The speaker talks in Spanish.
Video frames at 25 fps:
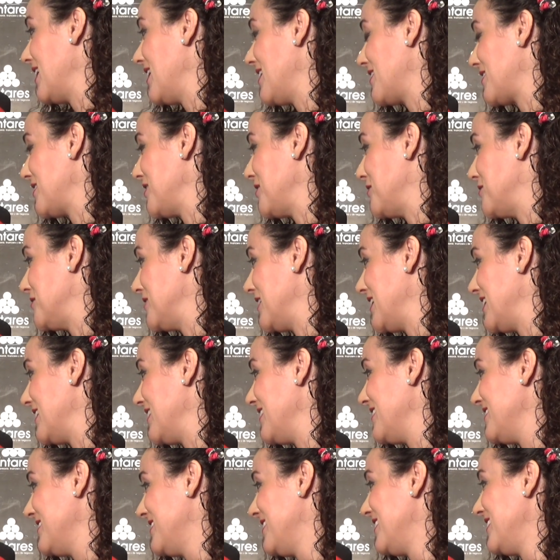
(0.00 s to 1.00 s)
a la
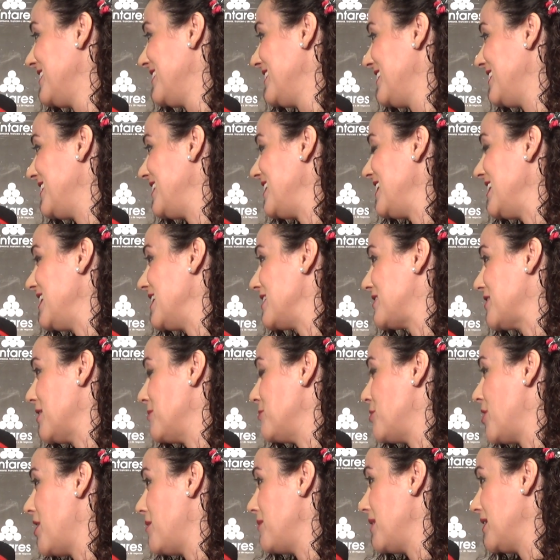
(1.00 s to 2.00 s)
Rinconada y
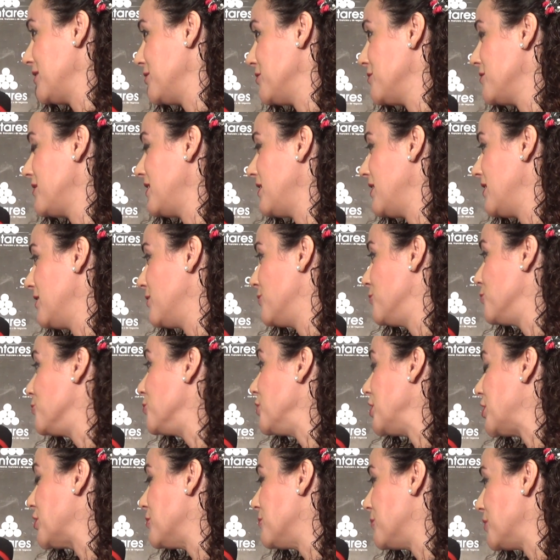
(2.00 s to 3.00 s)
estamos hablando de un
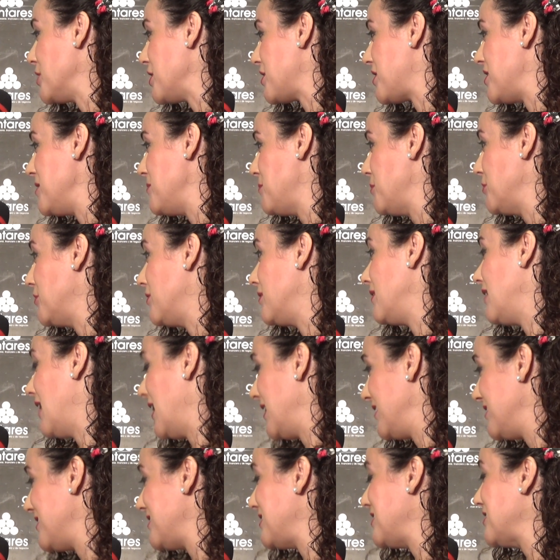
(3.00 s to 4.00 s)
único municipio. La
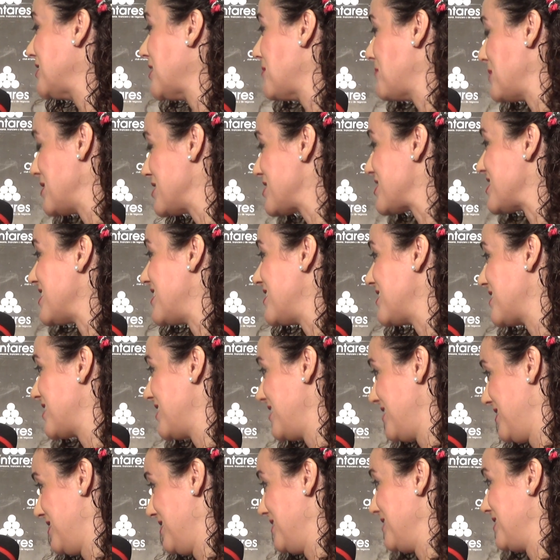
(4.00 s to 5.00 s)
gente tiende a pensar
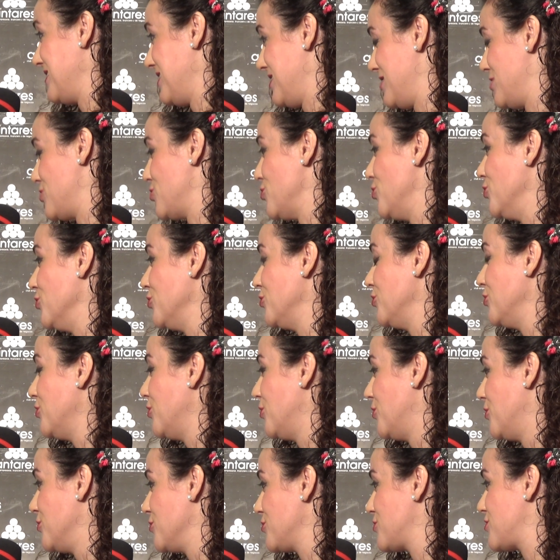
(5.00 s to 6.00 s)
que, son
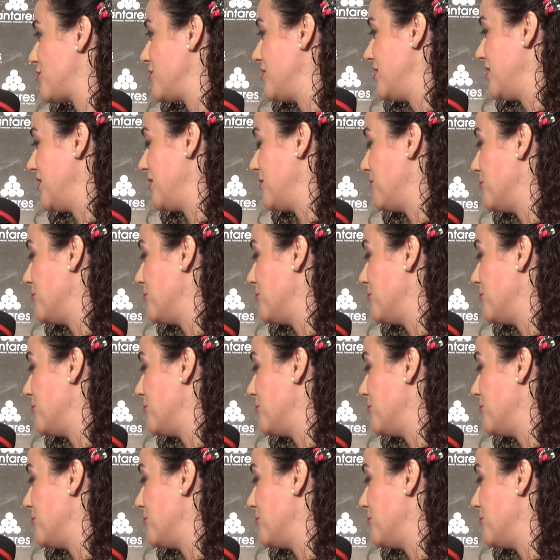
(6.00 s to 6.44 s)
dos eh,